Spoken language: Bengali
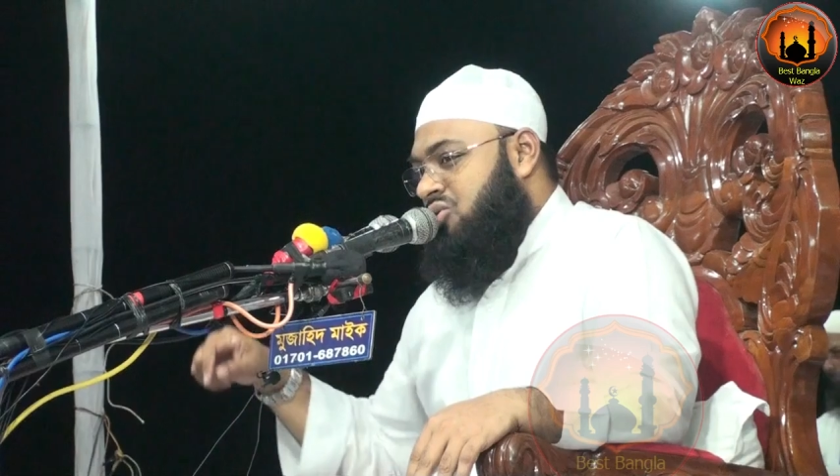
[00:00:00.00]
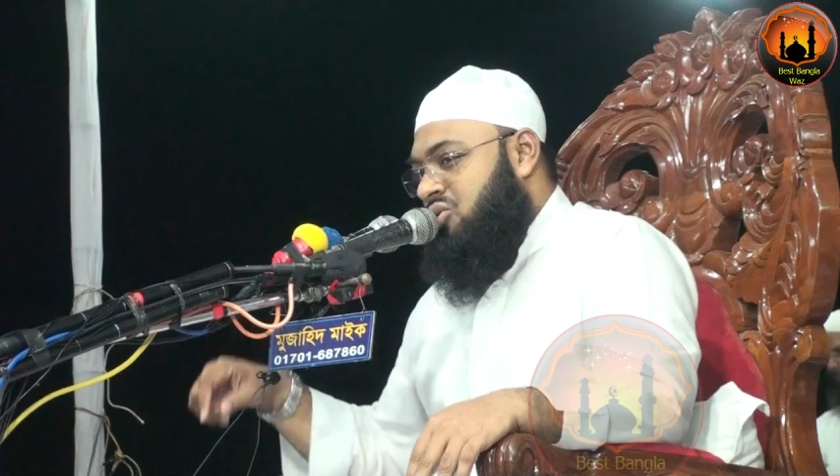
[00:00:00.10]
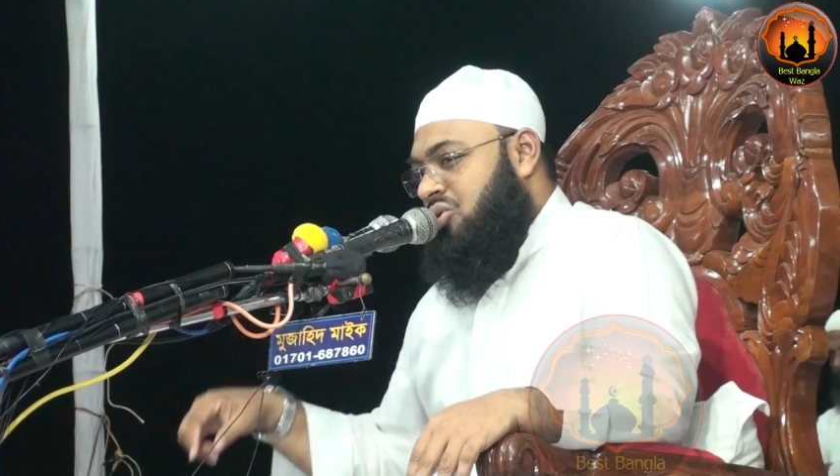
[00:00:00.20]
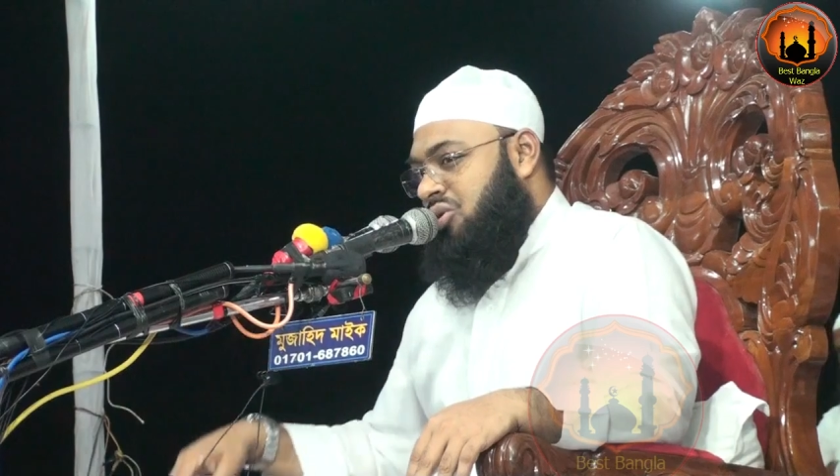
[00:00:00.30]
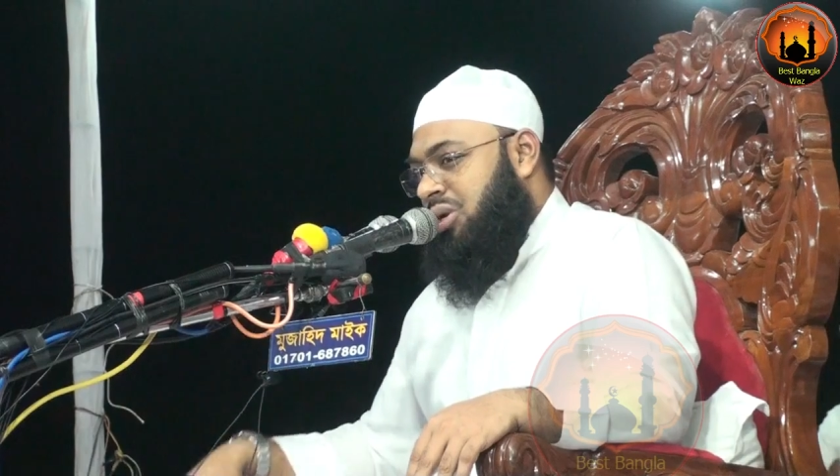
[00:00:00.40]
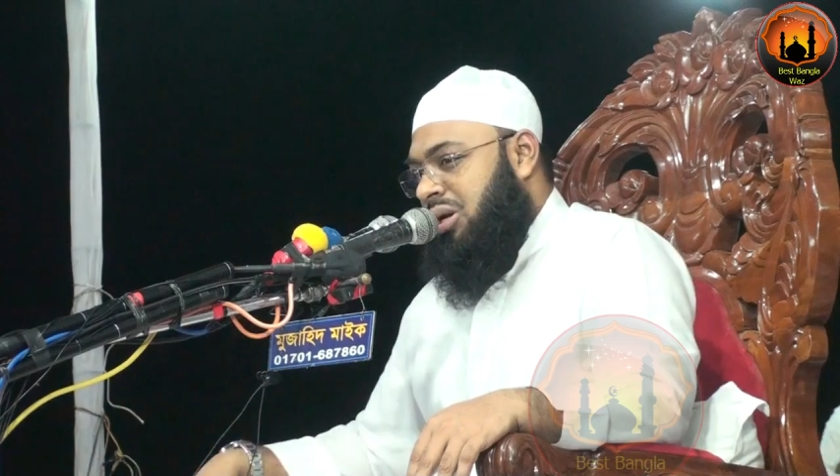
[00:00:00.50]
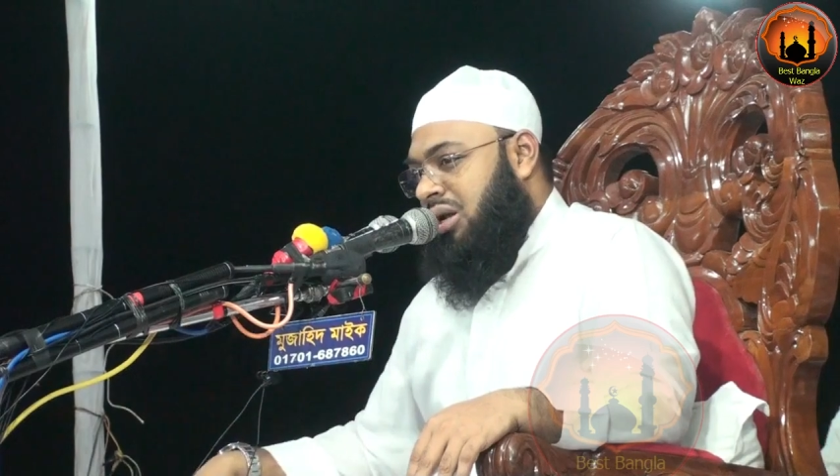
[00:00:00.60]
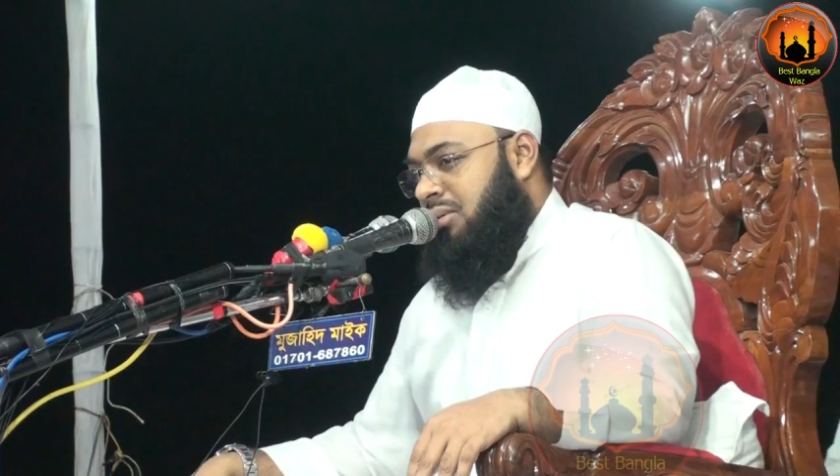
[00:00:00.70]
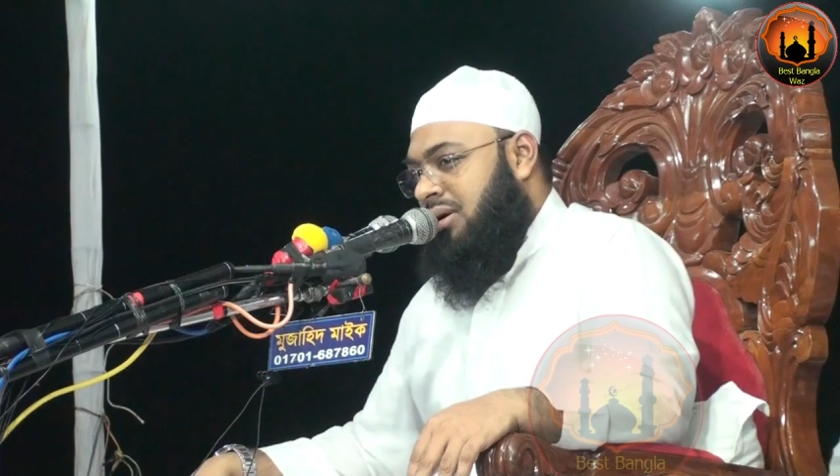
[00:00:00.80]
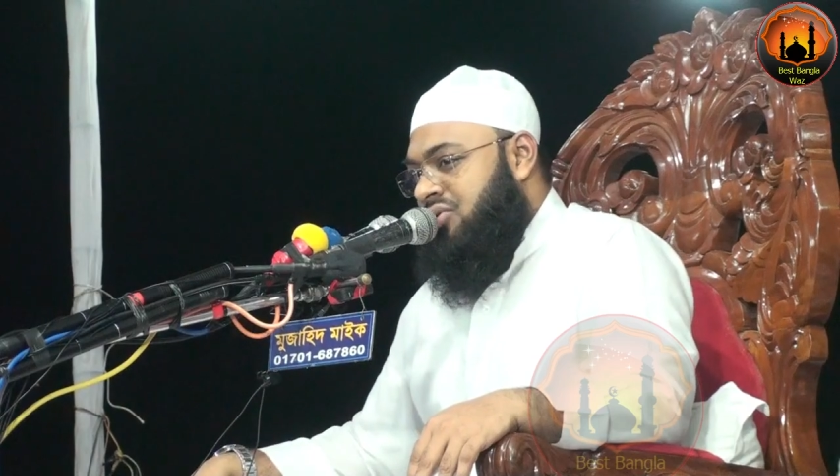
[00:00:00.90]
জোহরের
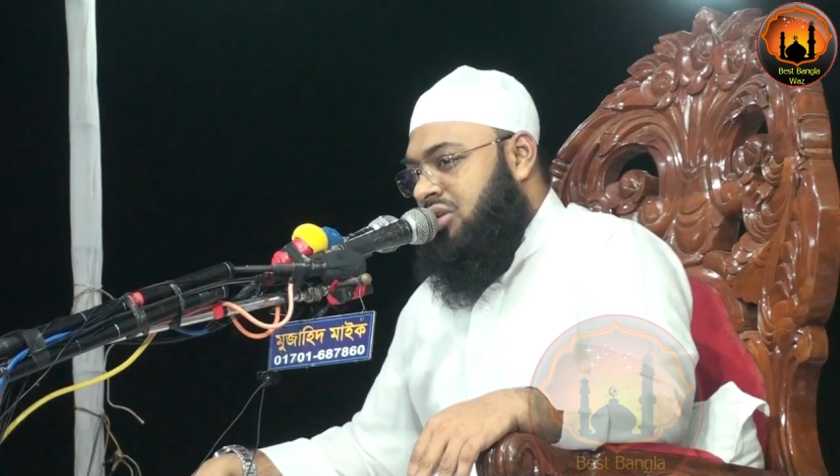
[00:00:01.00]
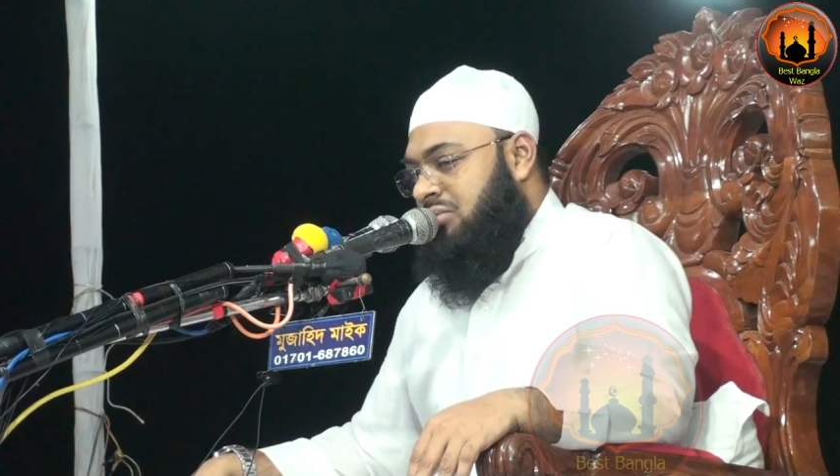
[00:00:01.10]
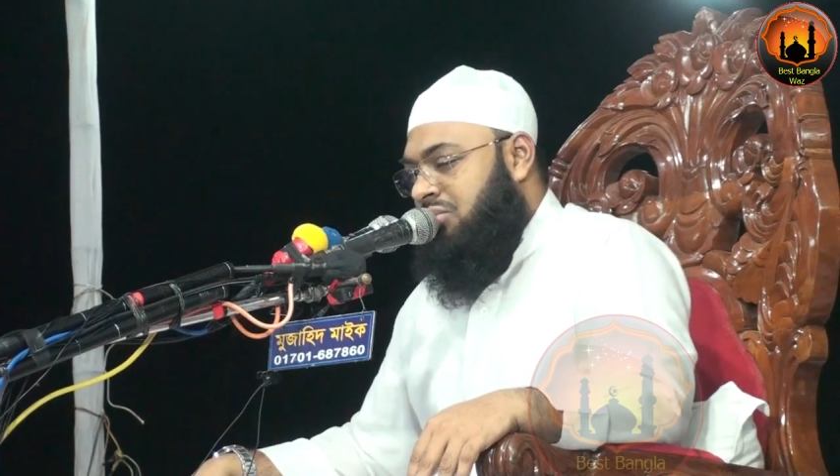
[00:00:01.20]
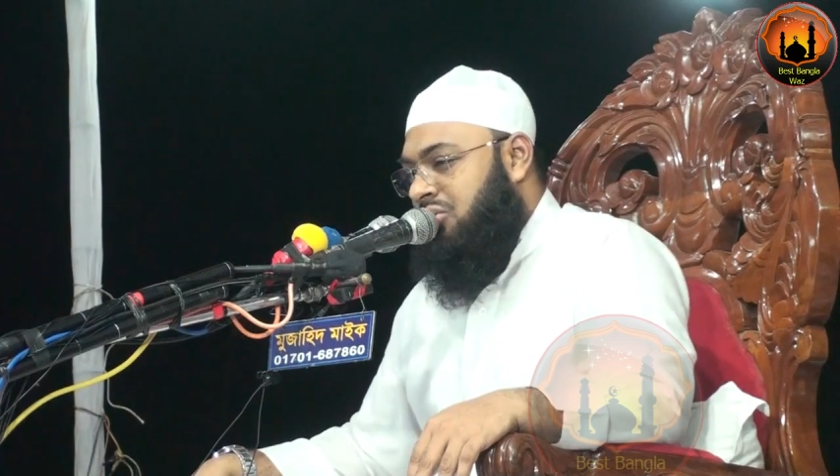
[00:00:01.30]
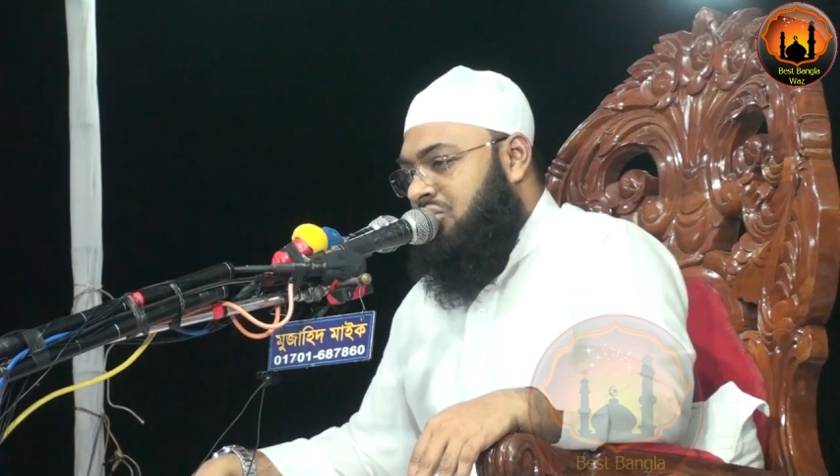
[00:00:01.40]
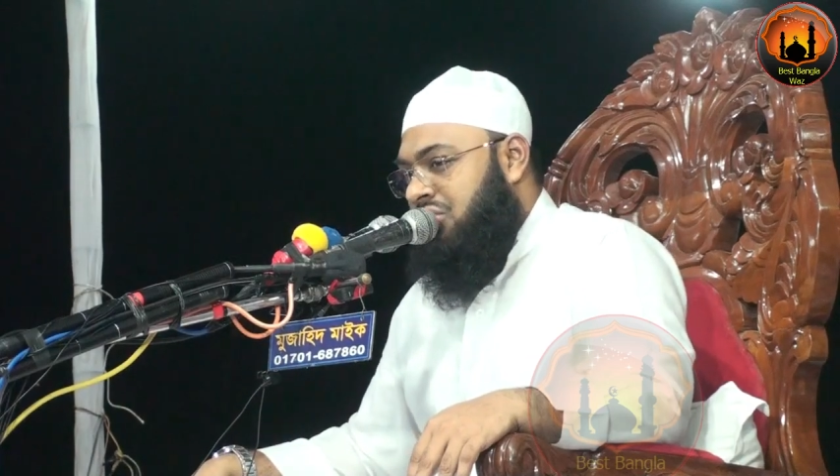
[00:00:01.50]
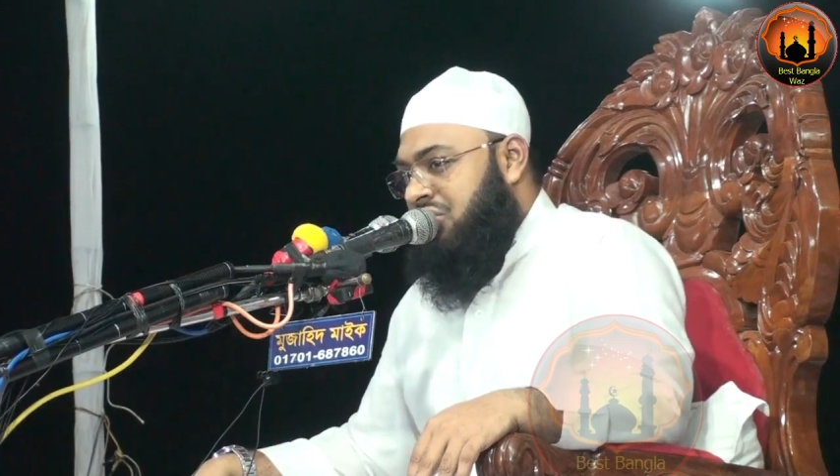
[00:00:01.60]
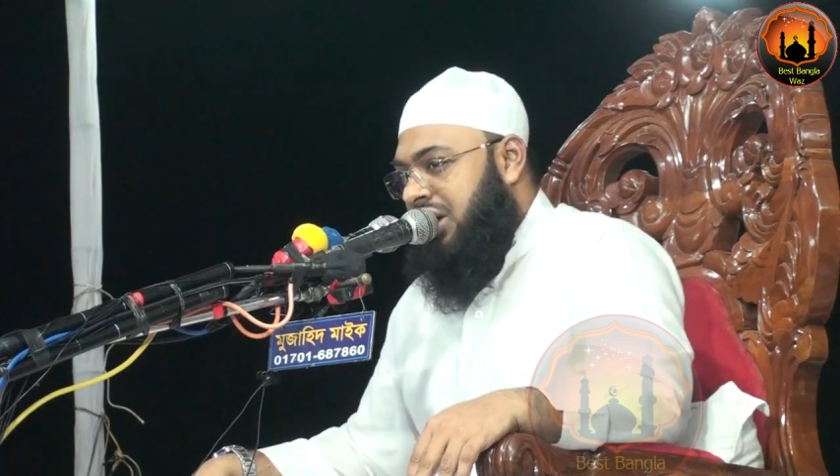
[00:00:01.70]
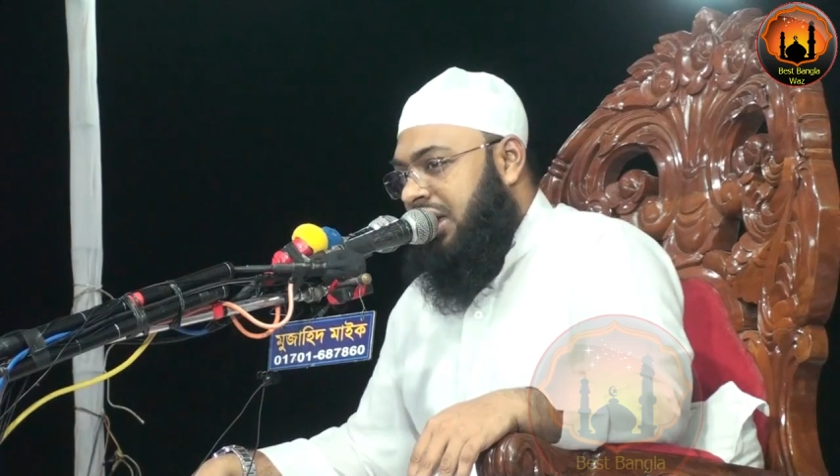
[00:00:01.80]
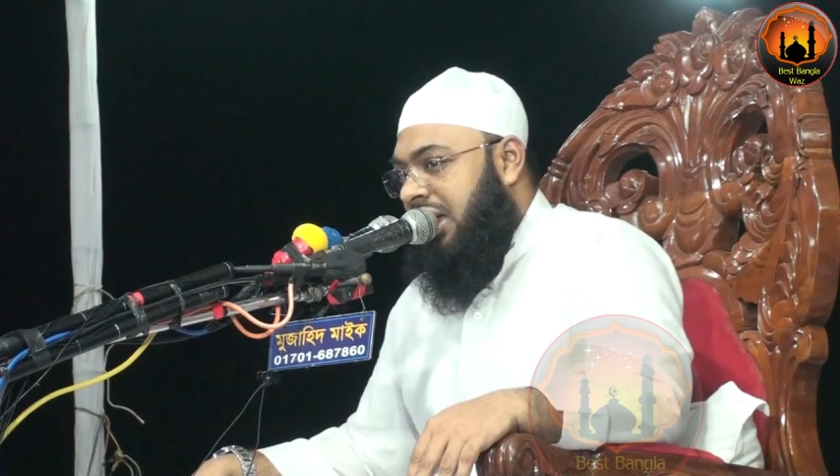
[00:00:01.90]
নামাজের বিরতি
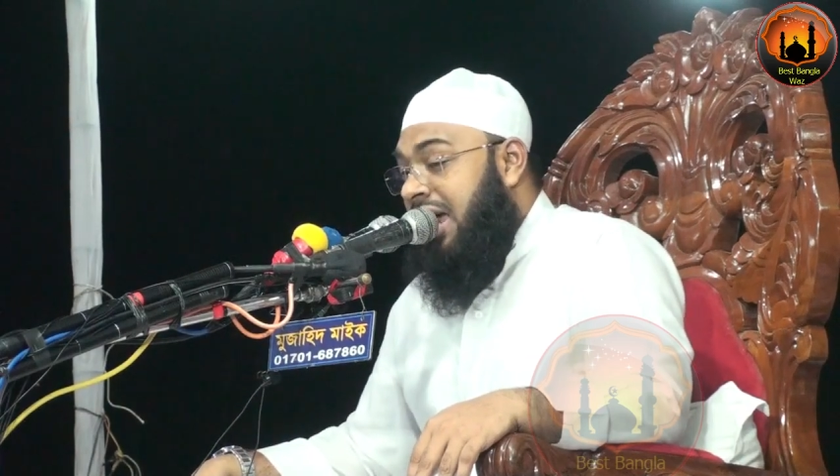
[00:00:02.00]
চাই